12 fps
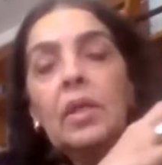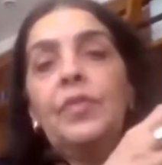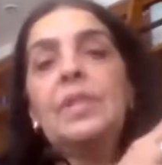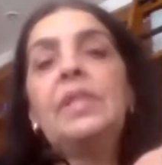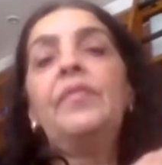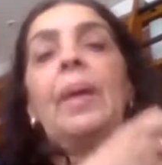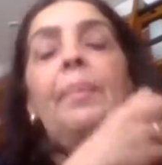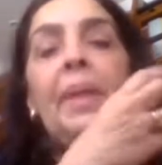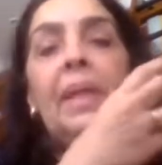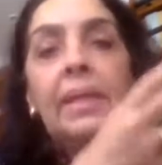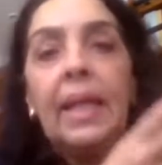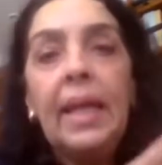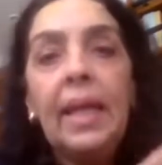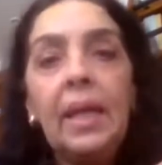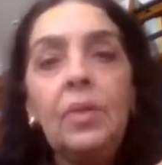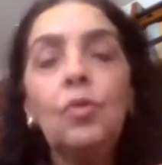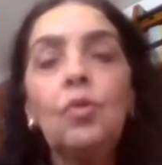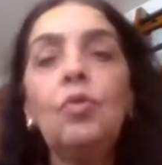que você vai
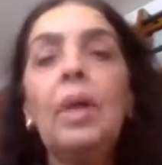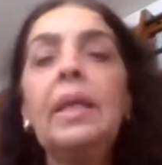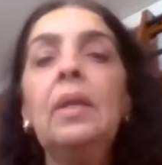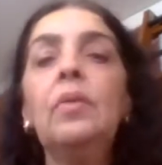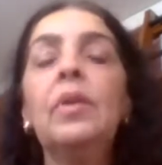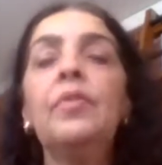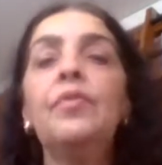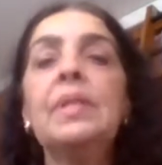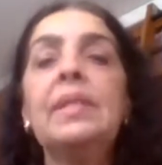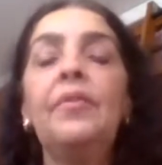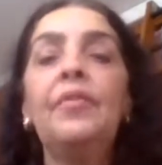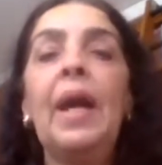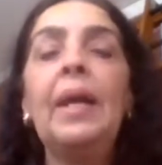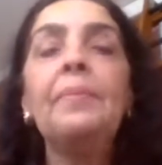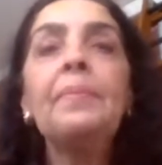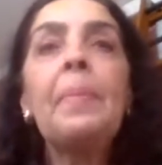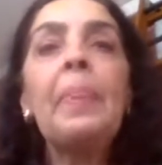aprendendo, tudo aquilo que você vai